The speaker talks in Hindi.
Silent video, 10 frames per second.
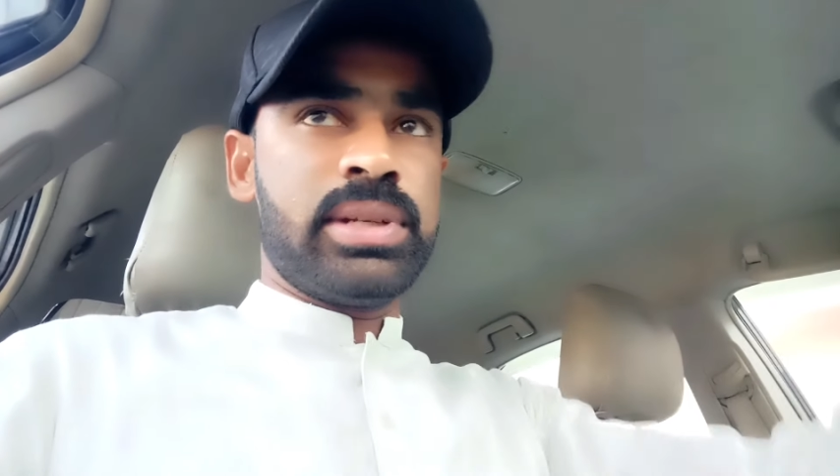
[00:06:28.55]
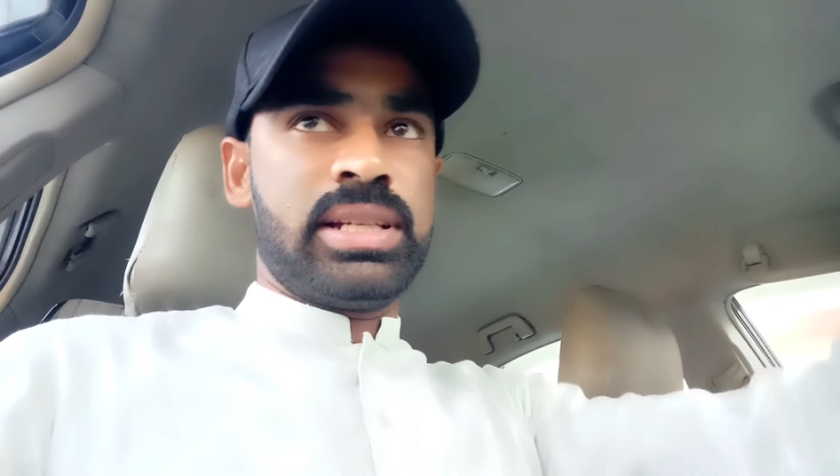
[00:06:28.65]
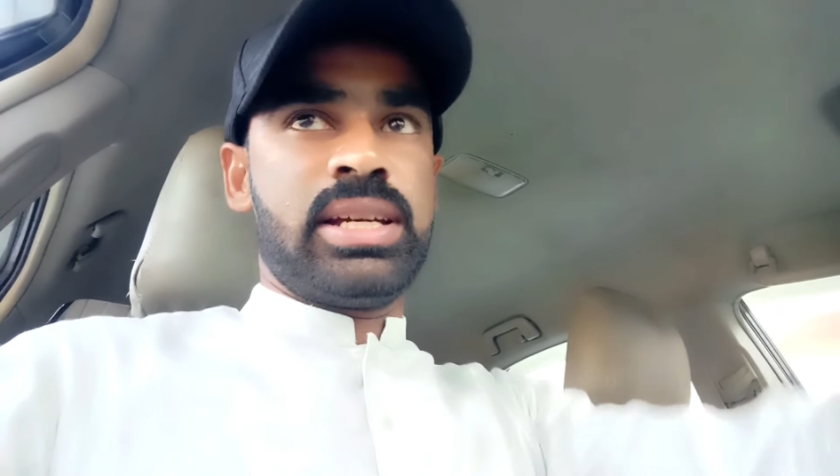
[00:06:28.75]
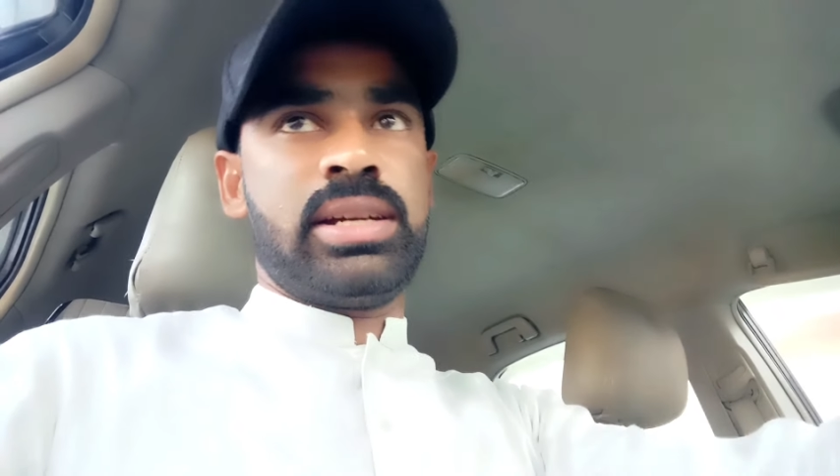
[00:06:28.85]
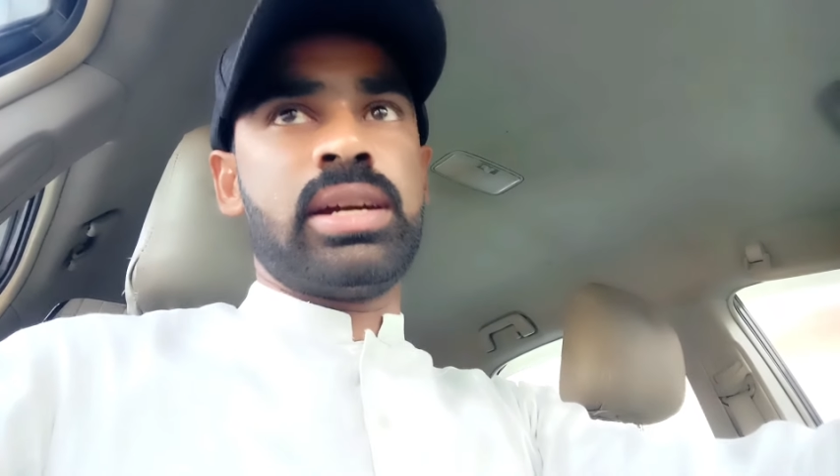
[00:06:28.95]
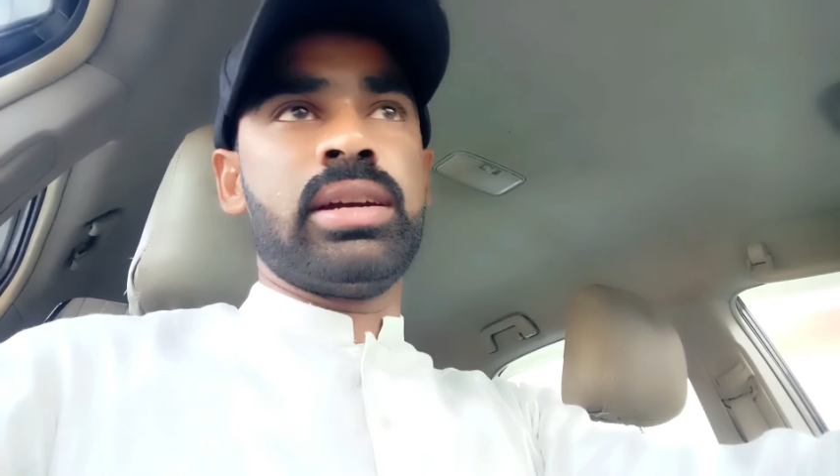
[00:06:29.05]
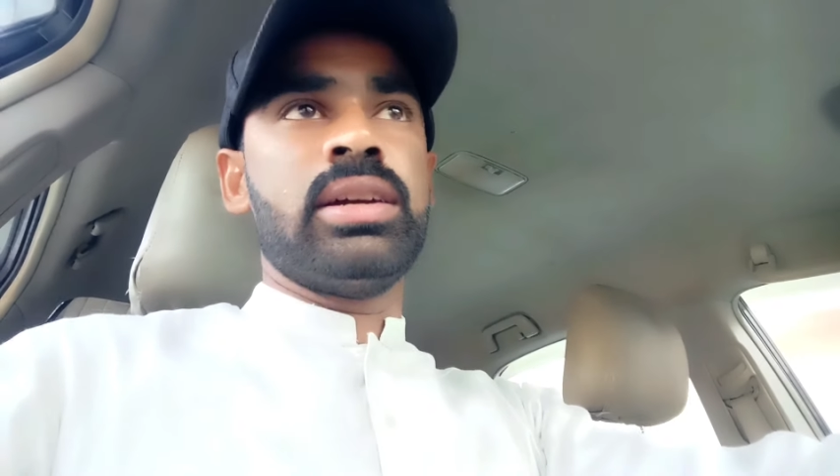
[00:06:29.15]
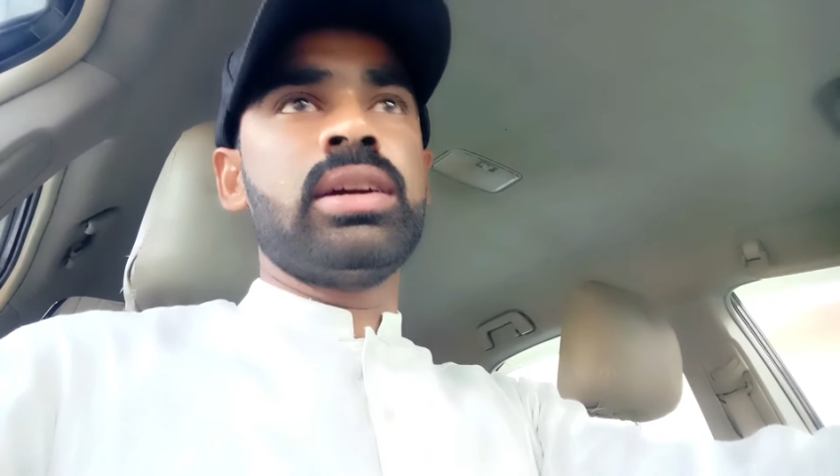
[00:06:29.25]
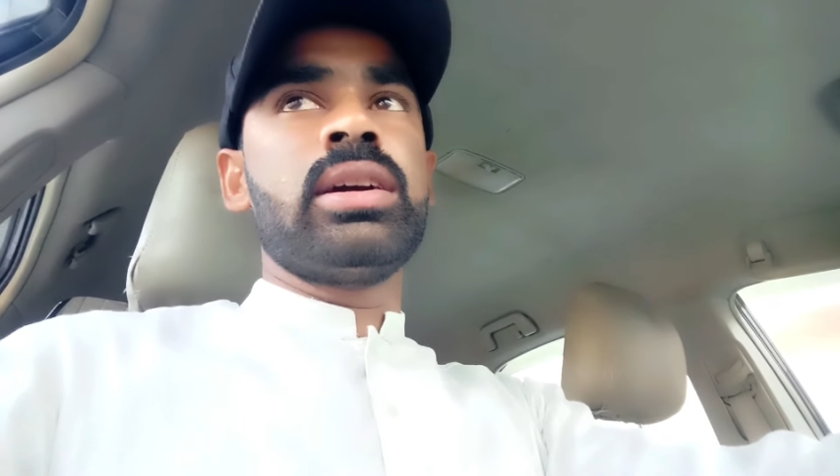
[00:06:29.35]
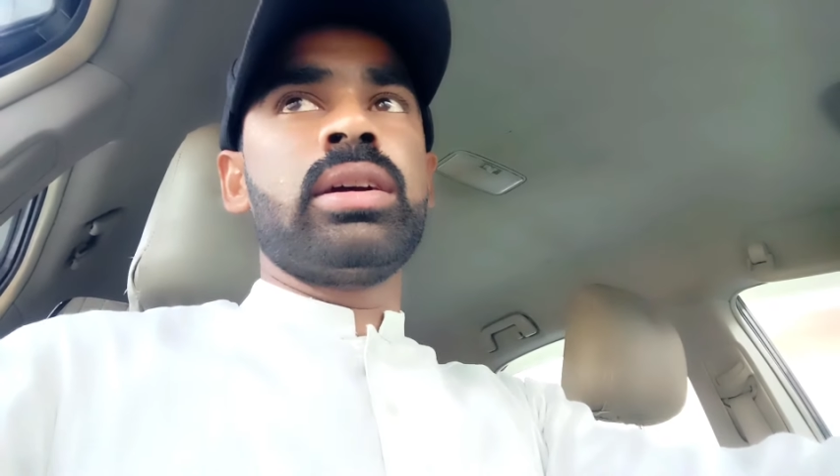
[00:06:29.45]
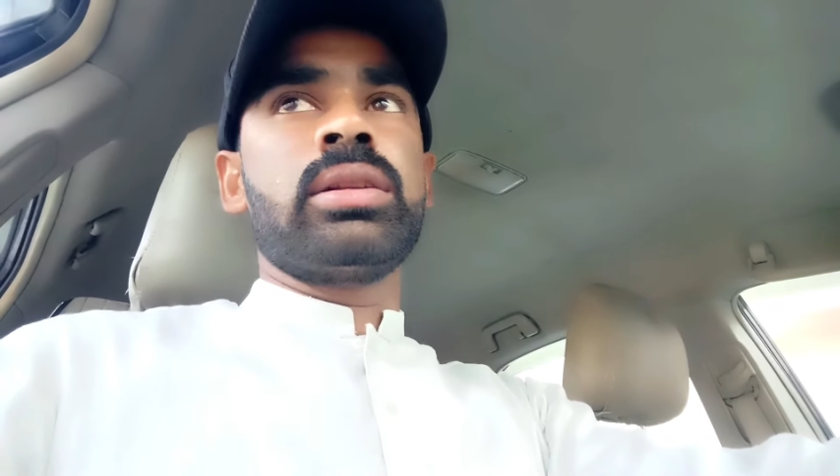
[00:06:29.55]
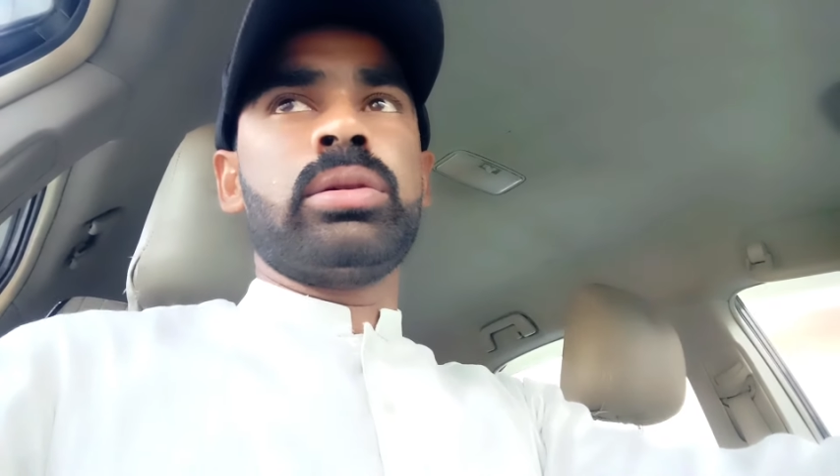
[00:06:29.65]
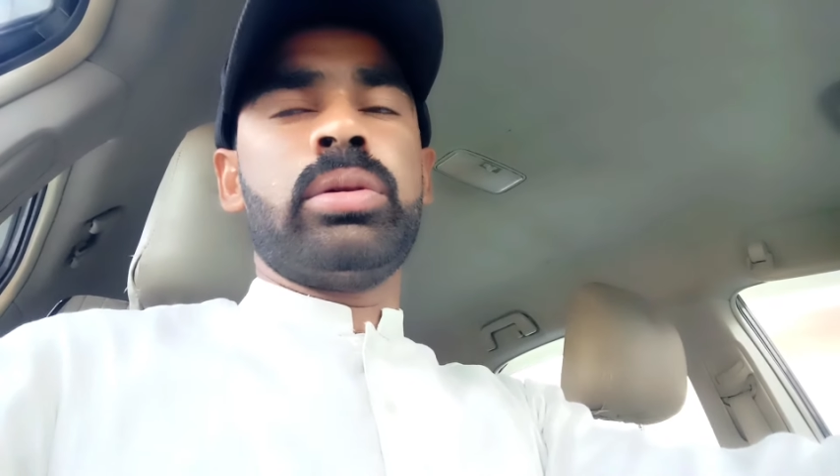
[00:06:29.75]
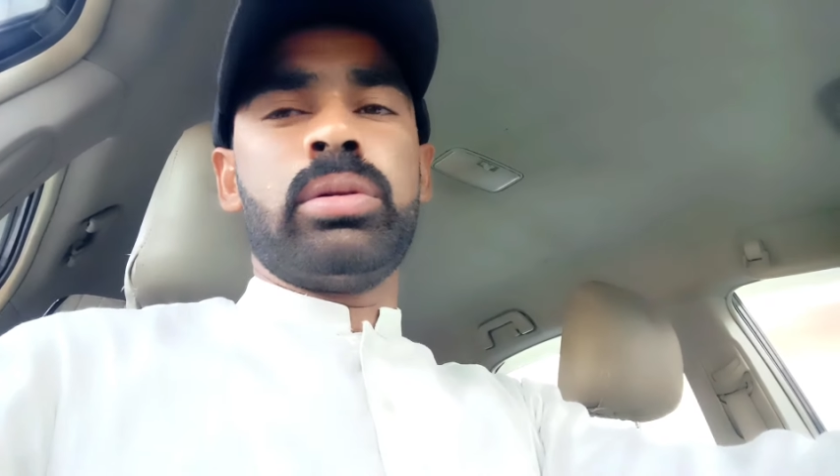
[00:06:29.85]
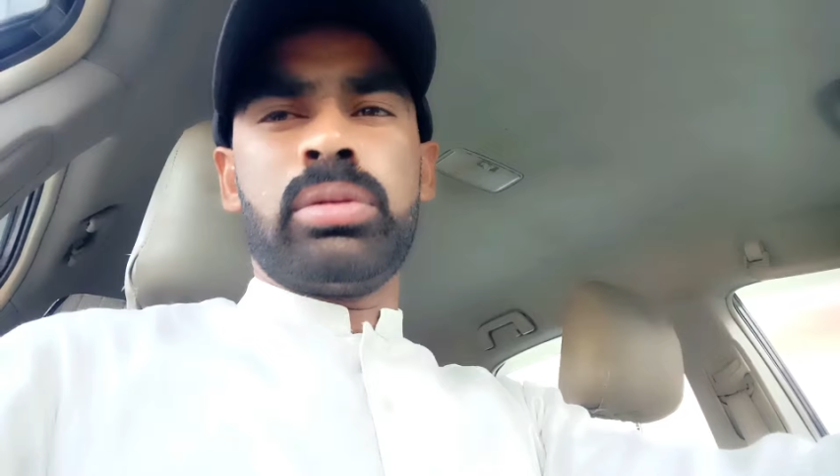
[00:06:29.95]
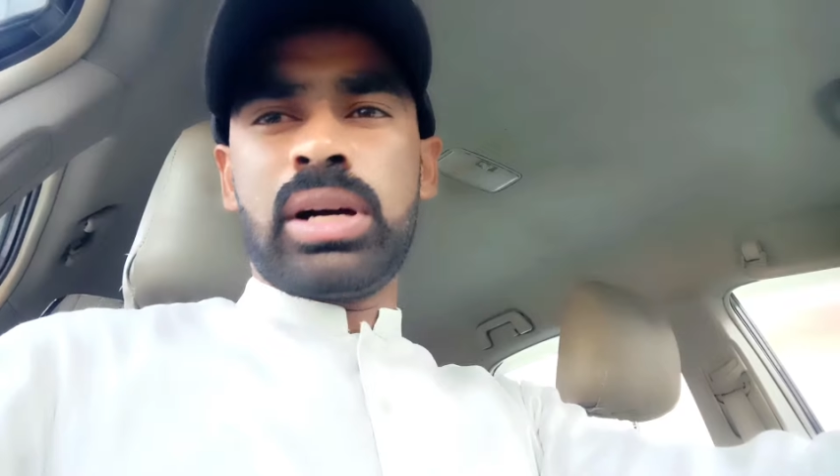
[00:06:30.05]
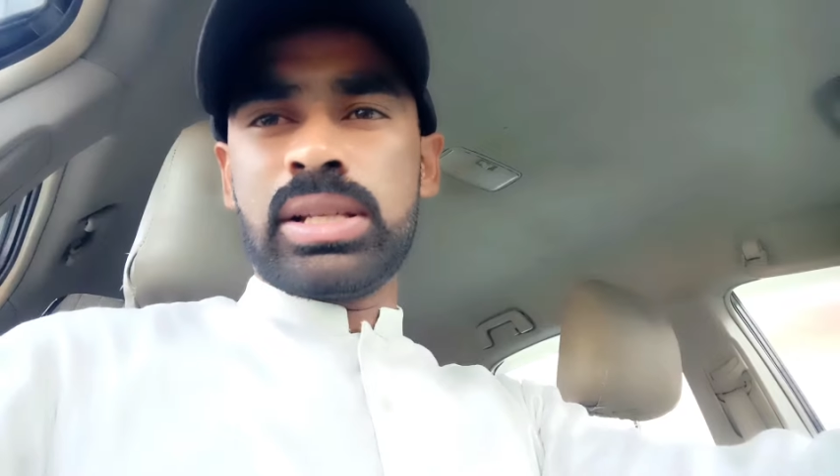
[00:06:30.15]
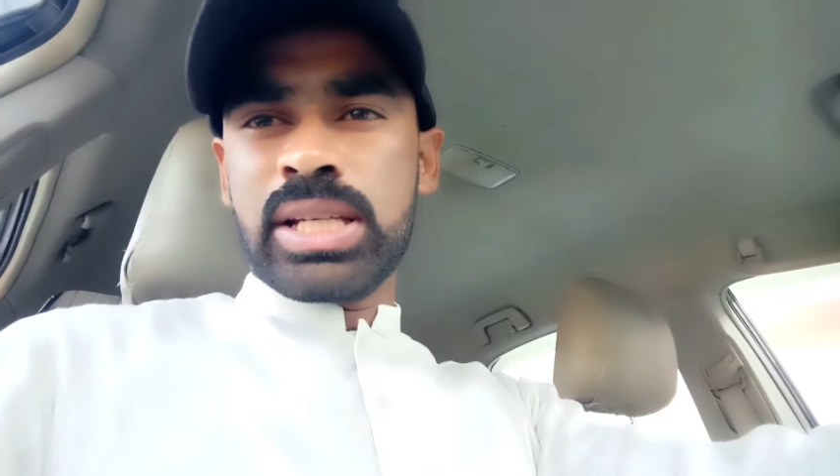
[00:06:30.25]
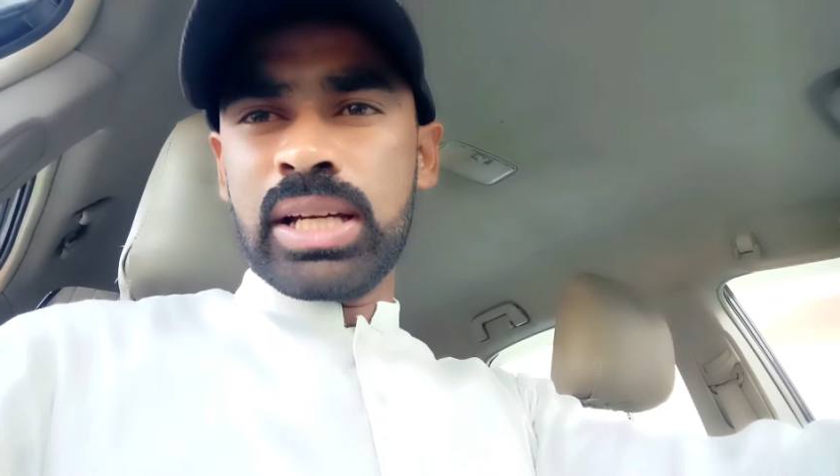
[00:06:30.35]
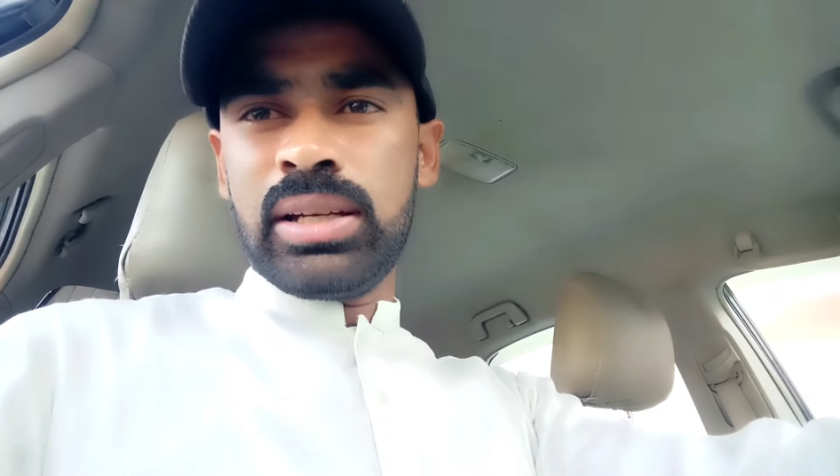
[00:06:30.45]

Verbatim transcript: है तो आज ना